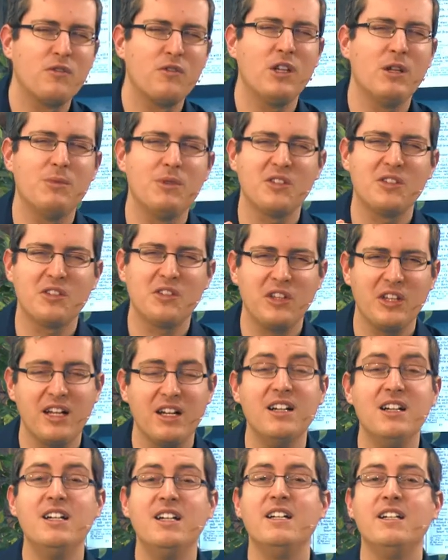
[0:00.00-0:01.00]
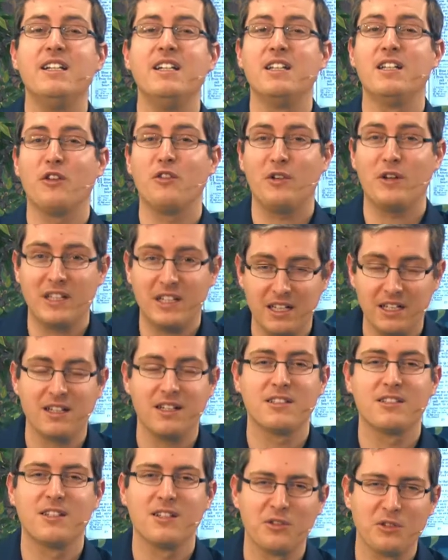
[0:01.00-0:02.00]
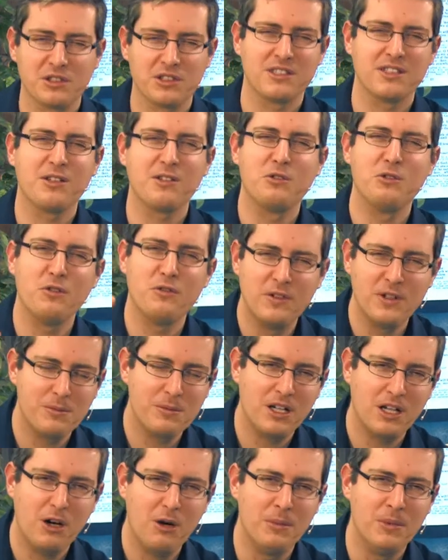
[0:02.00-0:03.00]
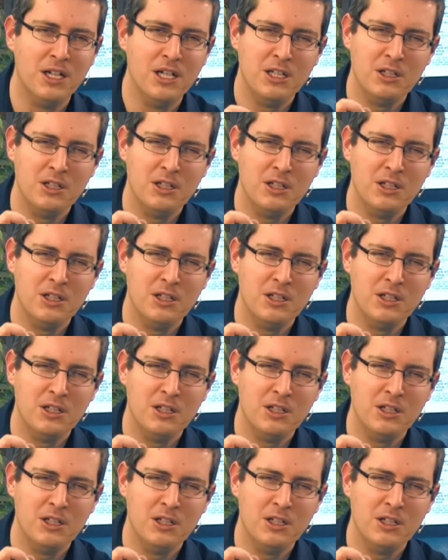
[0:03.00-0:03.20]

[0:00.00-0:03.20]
wie er bisher in der Vergangenheit gesorgt hat. Das dürfen wir im Glauben.